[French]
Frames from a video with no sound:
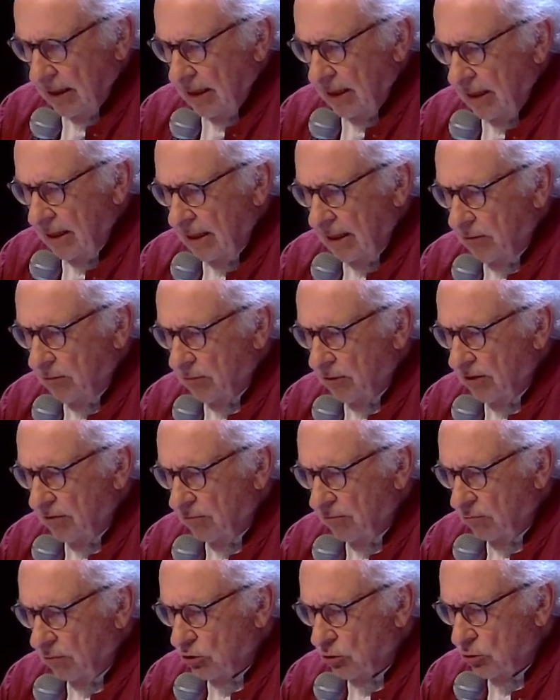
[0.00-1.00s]
et on les
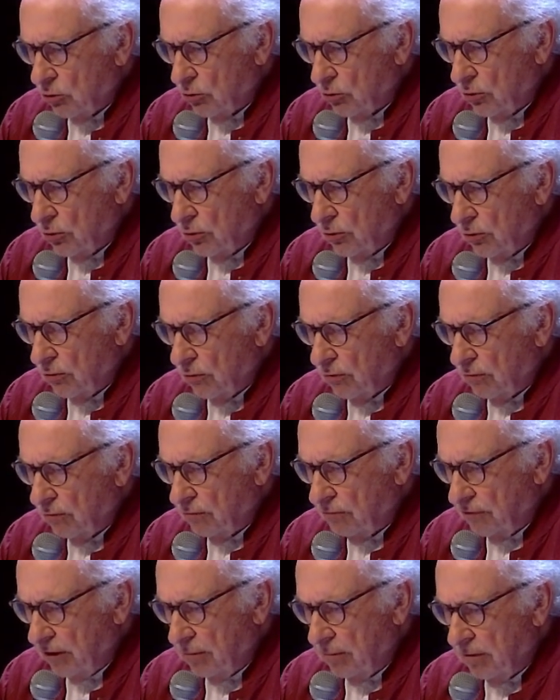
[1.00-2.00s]
voit sur le
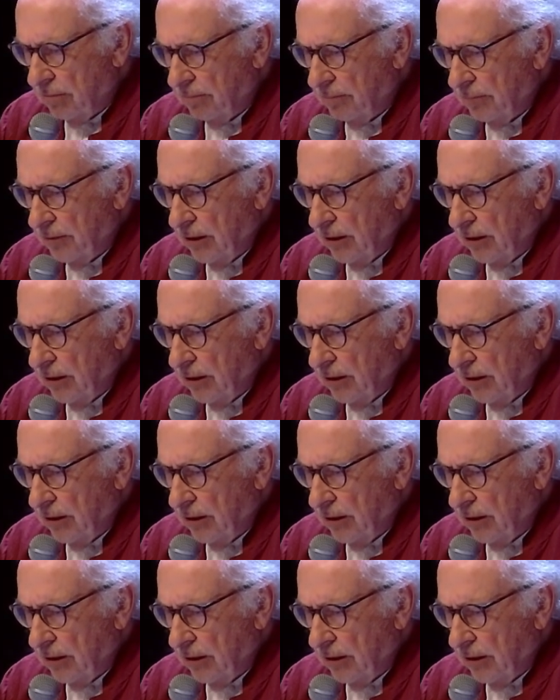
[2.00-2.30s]
film,